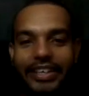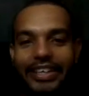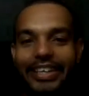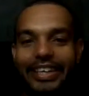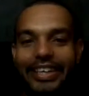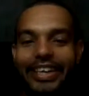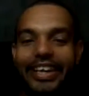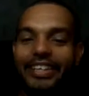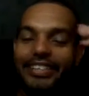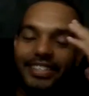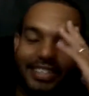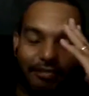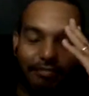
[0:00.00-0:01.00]

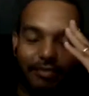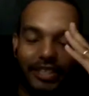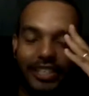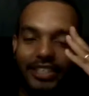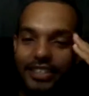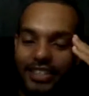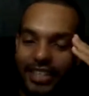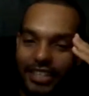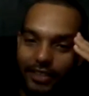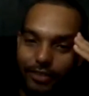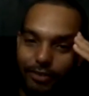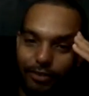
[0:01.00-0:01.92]
que esse mix aí,